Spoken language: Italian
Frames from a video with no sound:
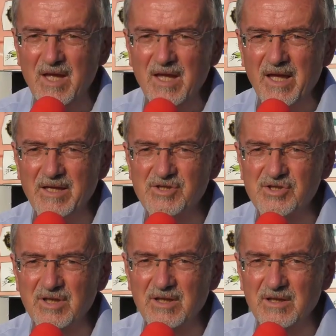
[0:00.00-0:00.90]

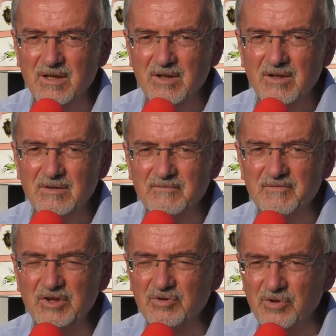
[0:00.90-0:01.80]
esce
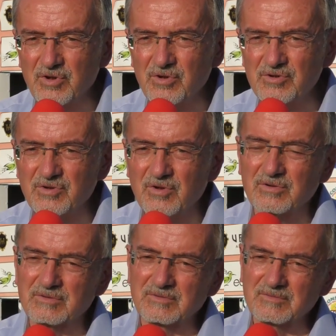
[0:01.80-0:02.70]
vittorioso
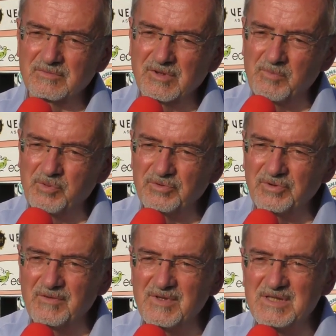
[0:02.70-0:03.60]
dal punto
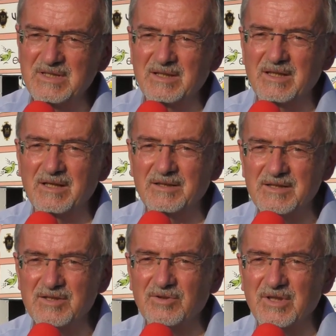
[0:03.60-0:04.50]
di vista delle
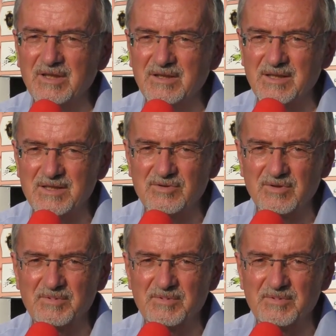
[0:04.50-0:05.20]
adesioni e dell'interesse sulla